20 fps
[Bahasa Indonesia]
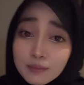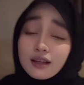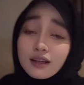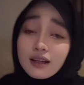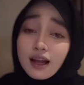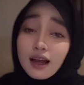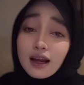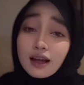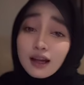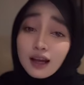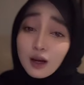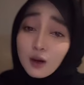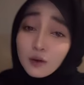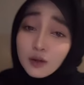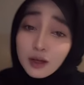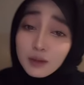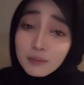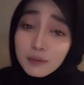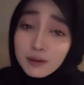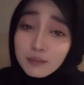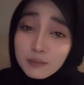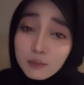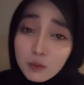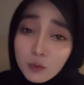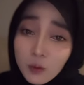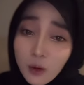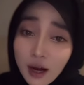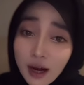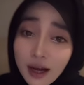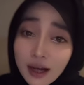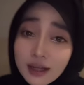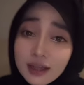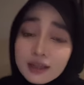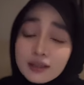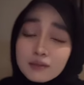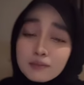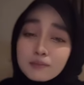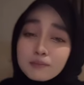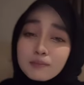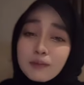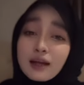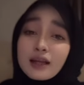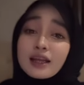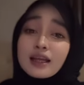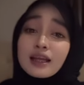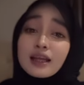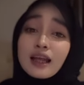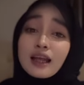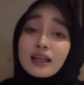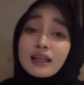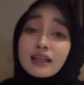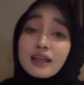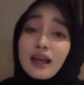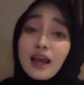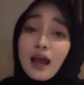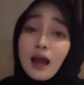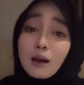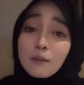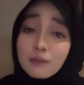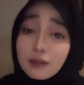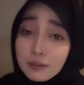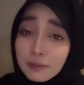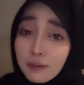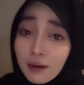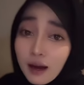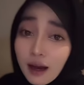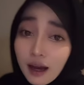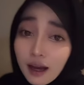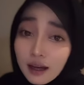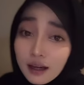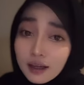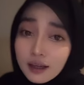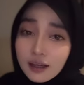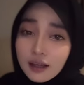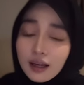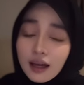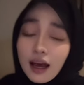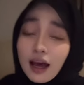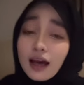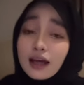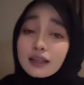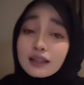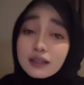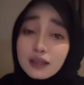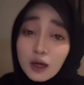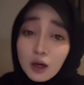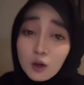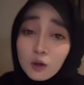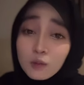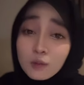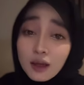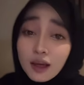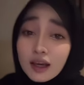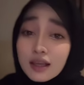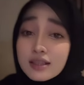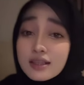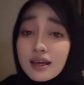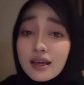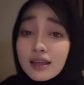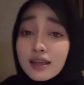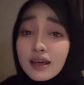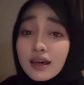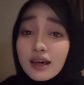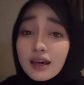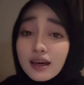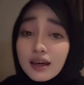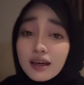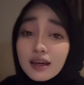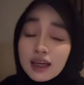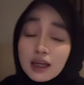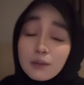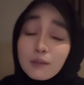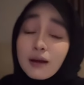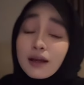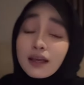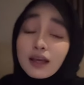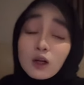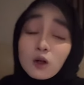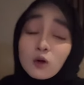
Nah, kalau yang perempuan, panggilannya Habibah atau biasanya dipanggil